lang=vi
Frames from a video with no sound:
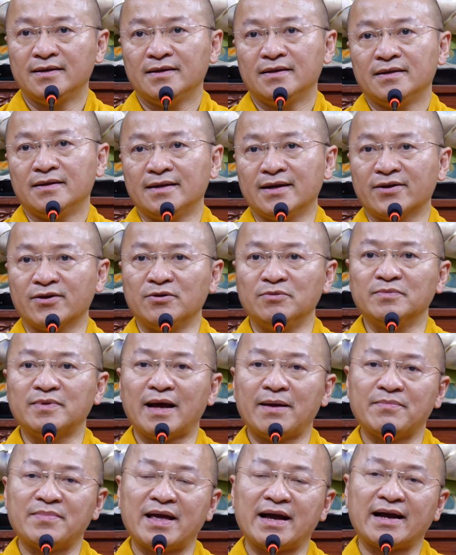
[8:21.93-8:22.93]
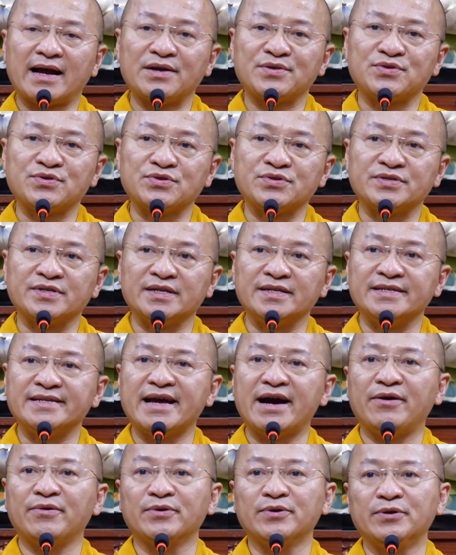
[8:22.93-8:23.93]
để cùng tham gia các chương trình
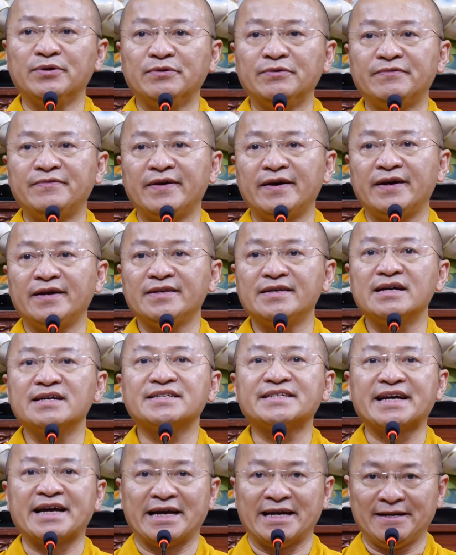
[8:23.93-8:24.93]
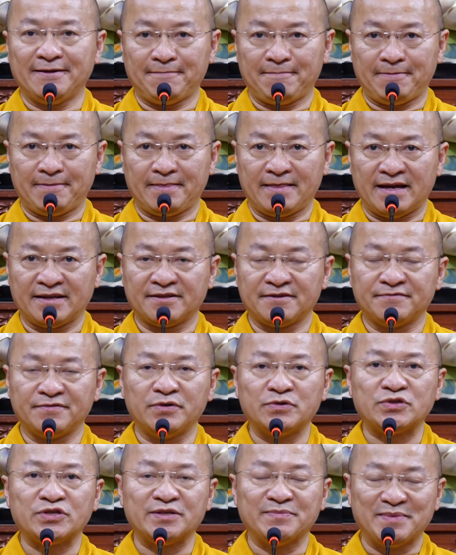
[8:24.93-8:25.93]
giao lưu với giới trẻ tại Thành phố
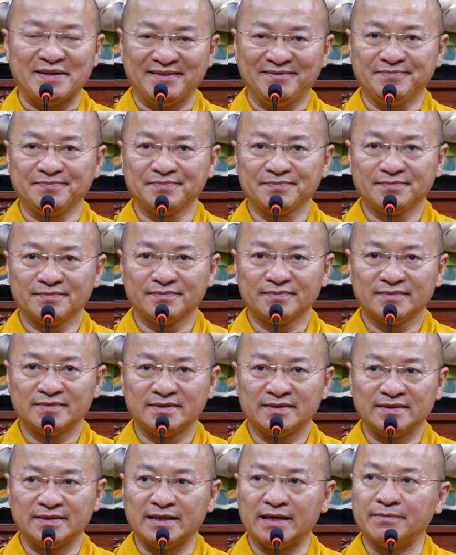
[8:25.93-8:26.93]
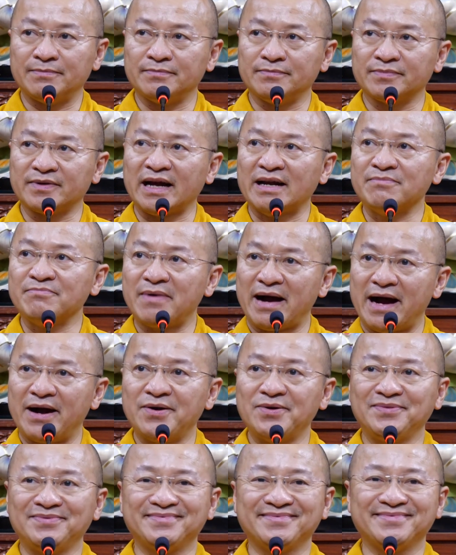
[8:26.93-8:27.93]
Hồ Chí Minh, nhằm cảnh báo